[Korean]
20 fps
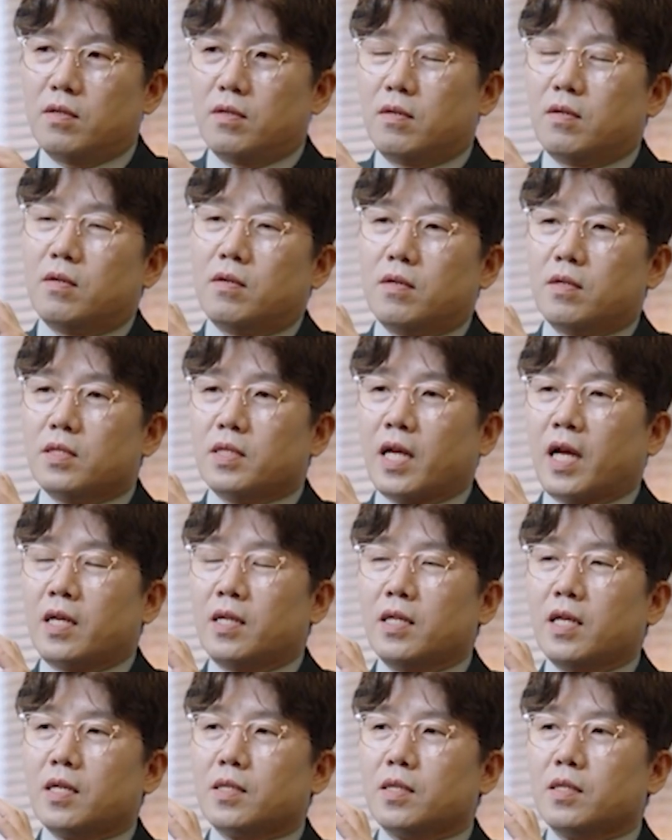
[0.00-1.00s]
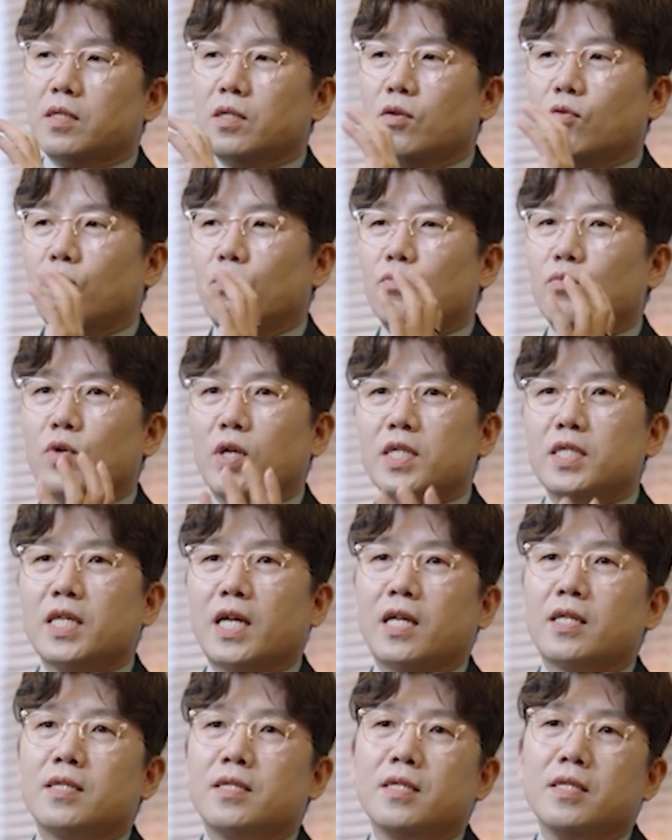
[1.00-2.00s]
어, 다른 학생들이 공부하지
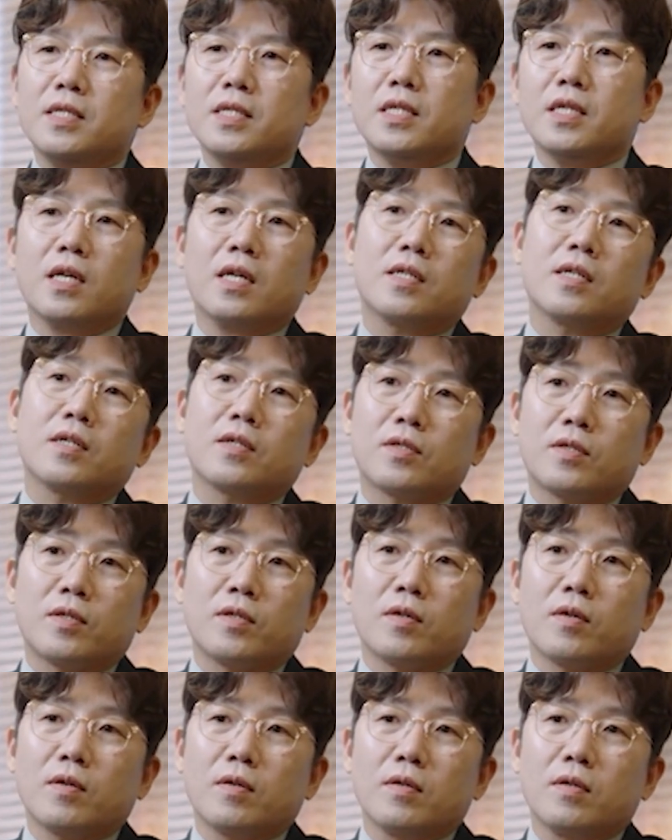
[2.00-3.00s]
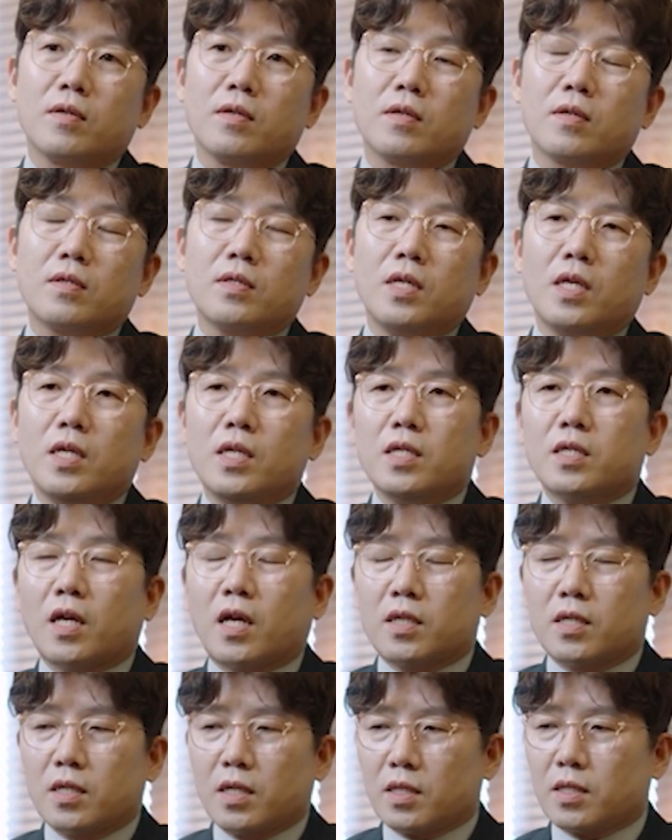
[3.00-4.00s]
않는 시간이거든요. 근데 이
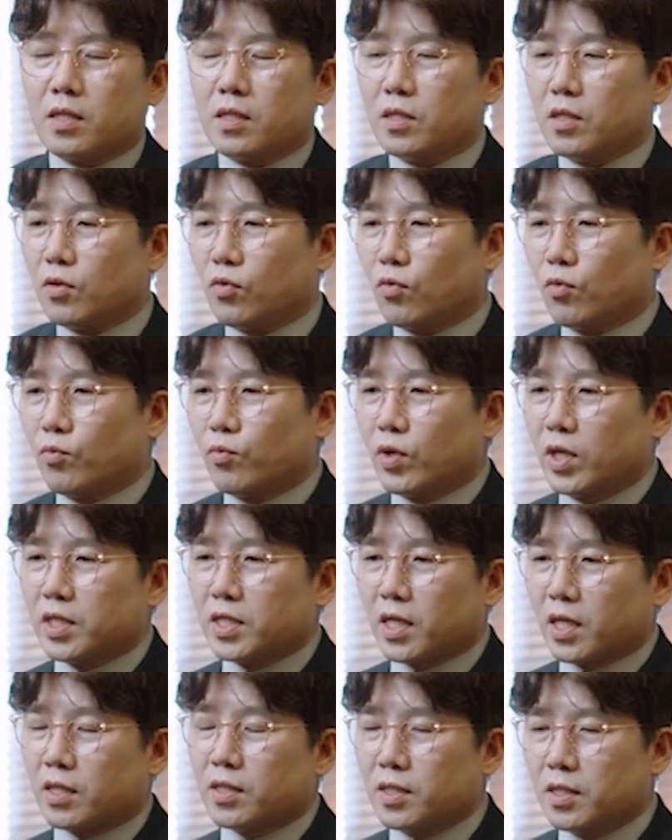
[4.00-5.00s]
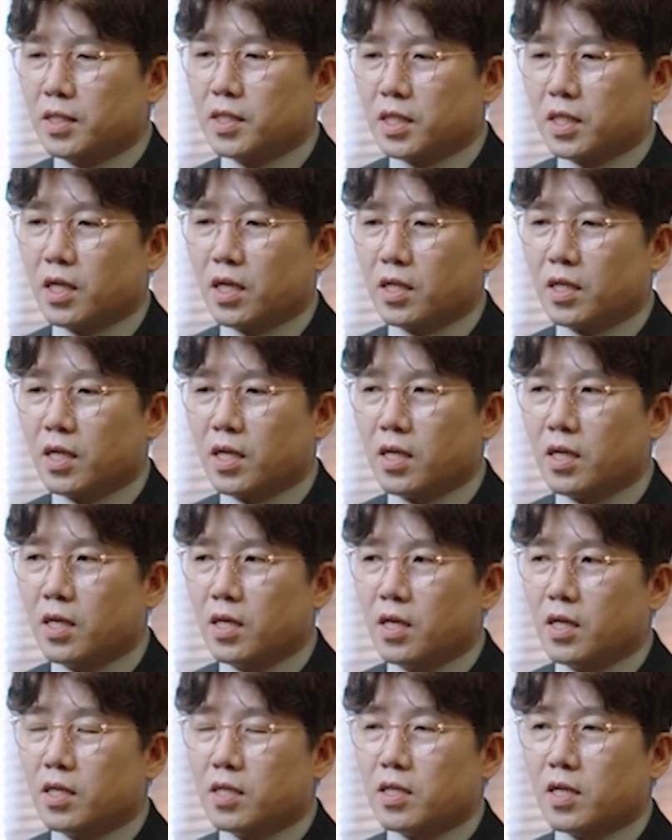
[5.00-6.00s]
다른 학생들이 공부하지 않는 시간에
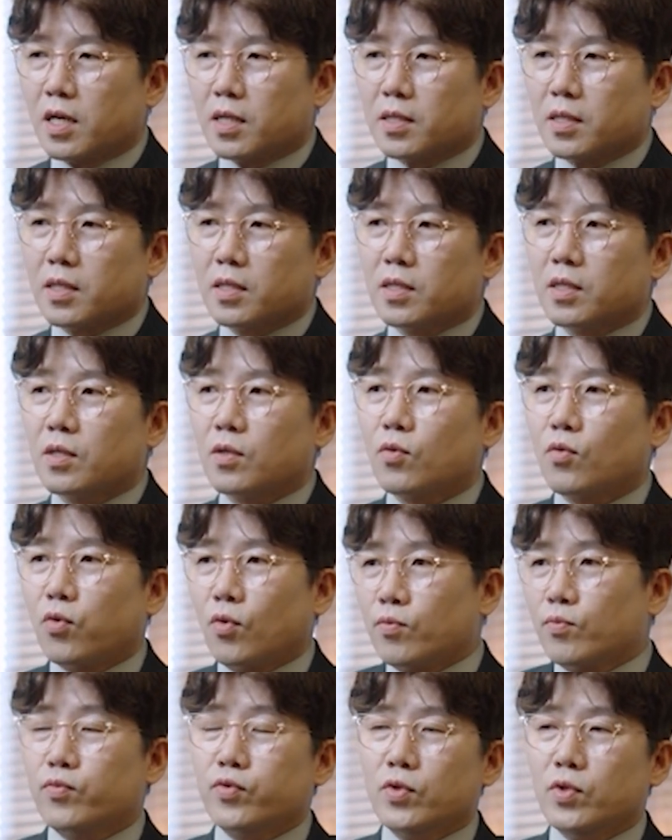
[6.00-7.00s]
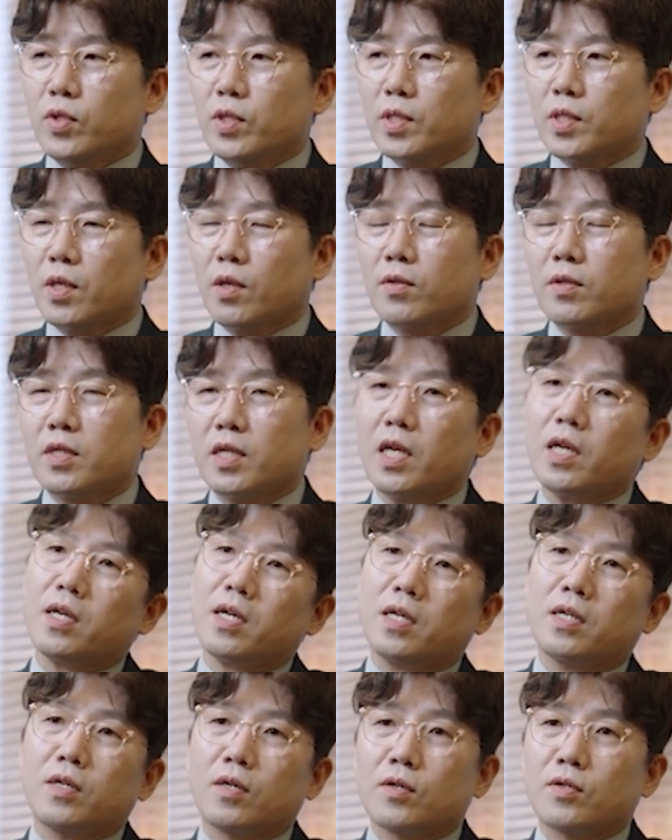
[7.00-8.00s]
이 학생들은 공부를
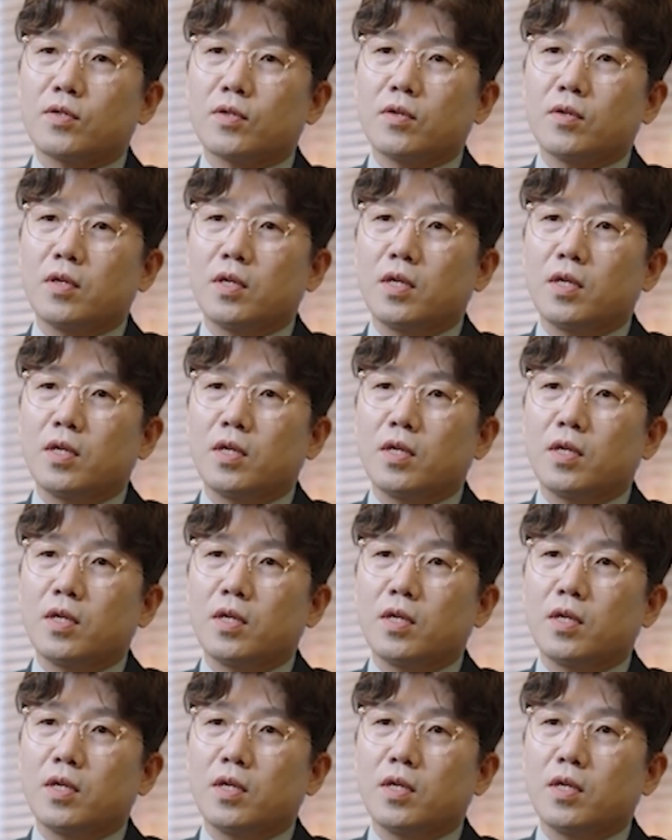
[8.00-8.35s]
선택하는 거죠.